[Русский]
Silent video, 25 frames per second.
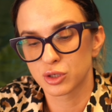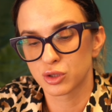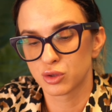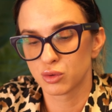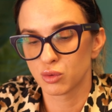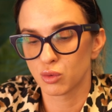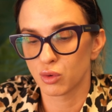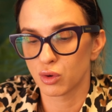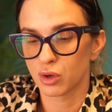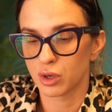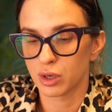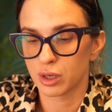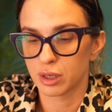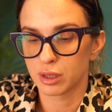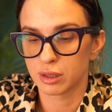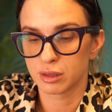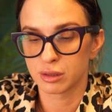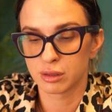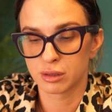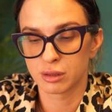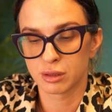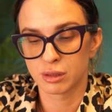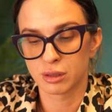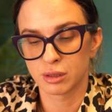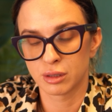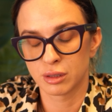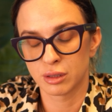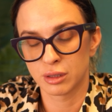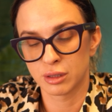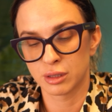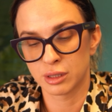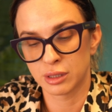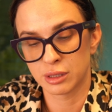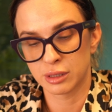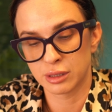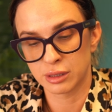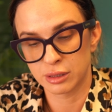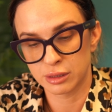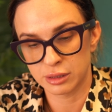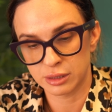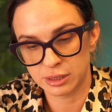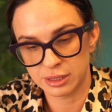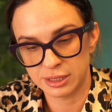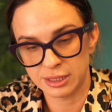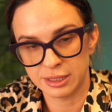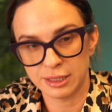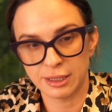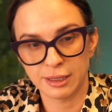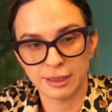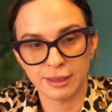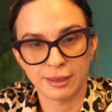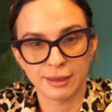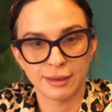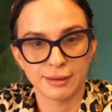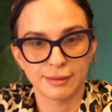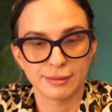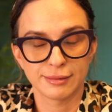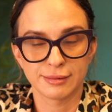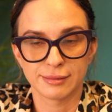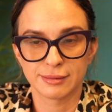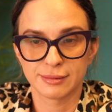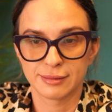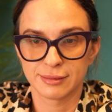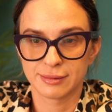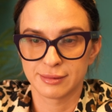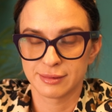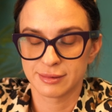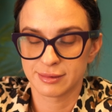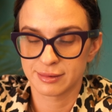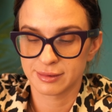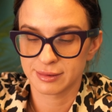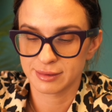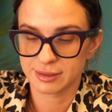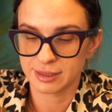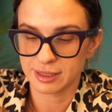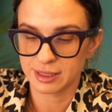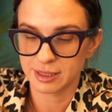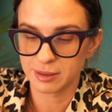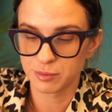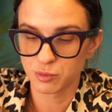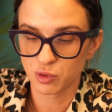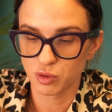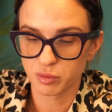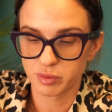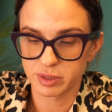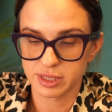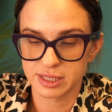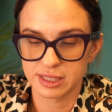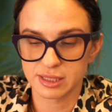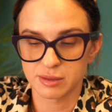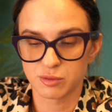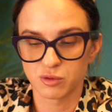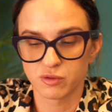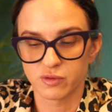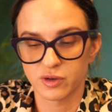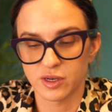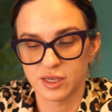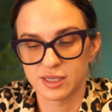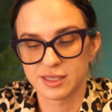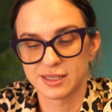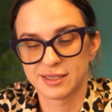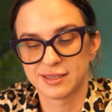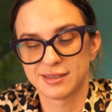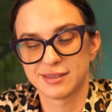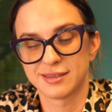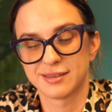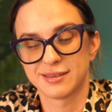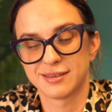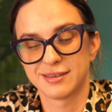кто, где, каким образом у вас